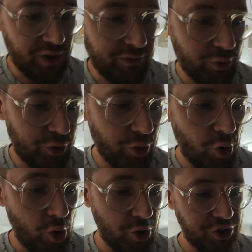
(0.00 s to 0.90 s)
вот этот вот
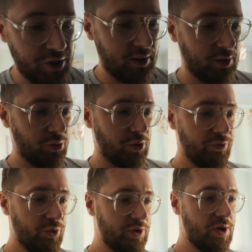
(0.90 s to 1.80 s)
ножик, который
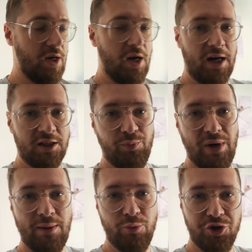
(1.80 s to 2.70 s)
вот от
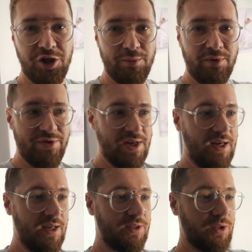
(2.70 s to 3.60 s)
бабушки мы
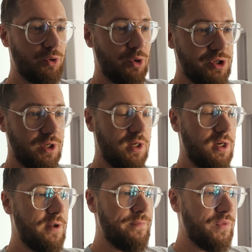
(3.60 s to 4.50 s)
взяли этот ножик.
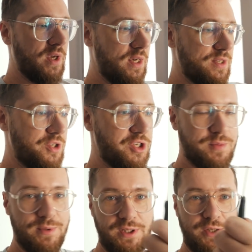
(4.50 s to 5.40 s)
И значит,
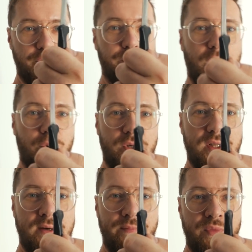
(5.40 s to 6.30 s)
смотрите, он какой,
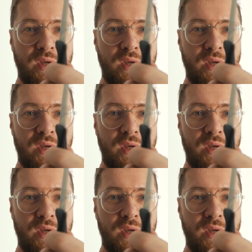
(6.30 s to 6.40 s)
да?